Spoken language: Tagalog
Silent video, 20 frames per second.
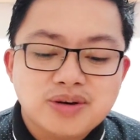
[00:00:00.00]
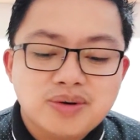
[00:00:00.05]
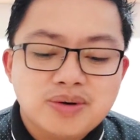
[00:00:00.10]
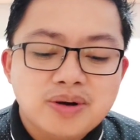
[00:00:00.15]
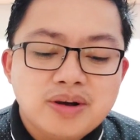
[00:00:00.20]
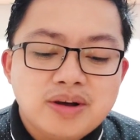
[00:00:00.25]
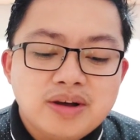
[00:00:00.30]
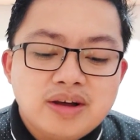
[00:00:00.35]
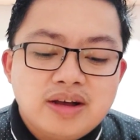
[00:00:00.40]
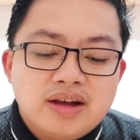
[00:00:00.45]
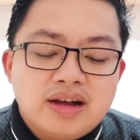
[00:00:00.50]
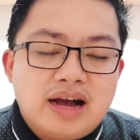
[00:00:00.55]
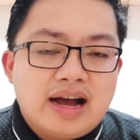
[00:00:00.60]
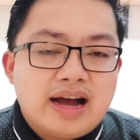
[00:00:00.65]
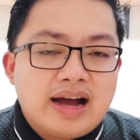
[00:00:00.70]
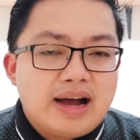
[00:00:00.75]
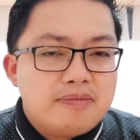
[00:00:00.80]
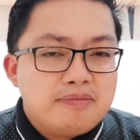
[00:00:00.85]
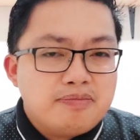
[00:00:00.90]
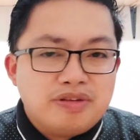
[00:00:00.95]
So,
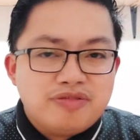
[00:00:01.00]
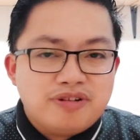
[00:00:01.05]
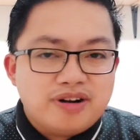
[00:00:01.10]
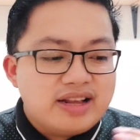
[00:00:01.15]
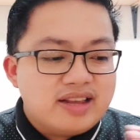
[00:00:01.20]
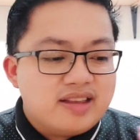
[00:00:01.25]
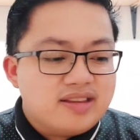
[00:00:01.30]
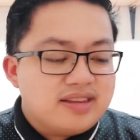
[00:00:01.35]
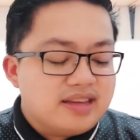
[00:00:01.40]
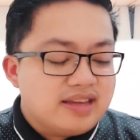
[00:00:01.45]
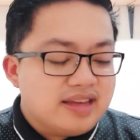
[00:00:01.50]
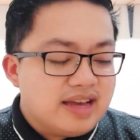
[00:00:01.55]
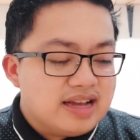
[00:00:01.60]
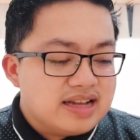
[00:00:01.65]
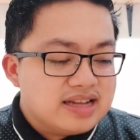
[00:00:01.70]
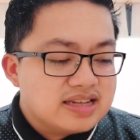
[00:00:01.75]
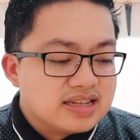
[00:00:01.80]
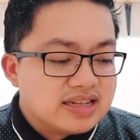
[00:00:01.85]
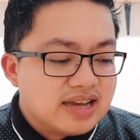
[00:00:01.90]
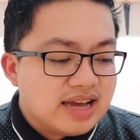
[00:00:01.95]
uh, before anything
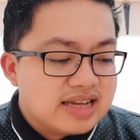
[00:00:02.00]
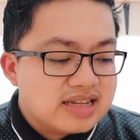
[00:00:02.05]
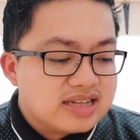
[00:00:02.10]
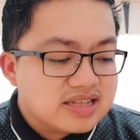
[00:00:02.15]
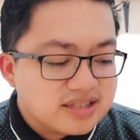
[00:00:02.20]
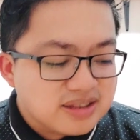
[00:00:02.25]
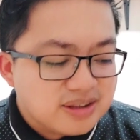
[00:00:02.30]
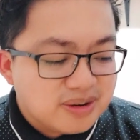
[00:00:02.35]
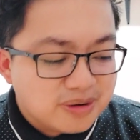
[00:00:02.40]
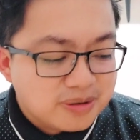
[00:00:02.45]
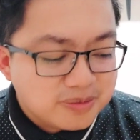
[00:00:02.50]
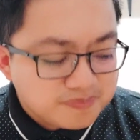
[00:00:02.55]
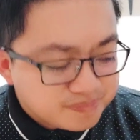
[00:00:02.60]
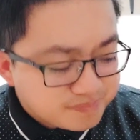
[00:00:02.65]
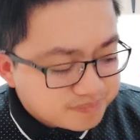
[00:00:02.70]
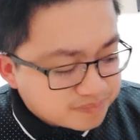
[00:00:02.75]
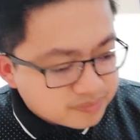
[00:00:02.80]
else guys, no,